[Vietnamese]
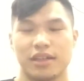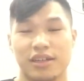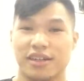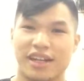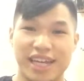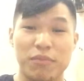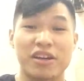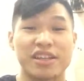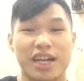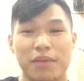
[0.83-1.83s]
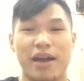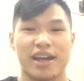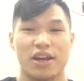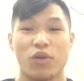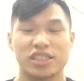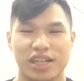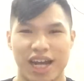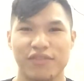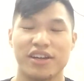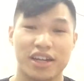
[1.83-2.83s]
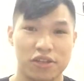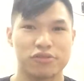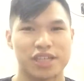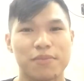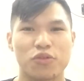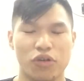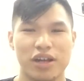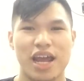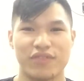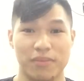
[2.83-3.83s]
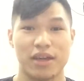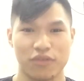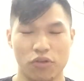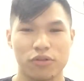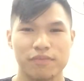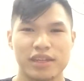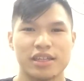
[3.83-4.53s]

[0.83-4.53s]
Thì chào mừng tất cả các bạn đã quay trở lại với kênh YouTube của Lê Phạm Thế Vũ.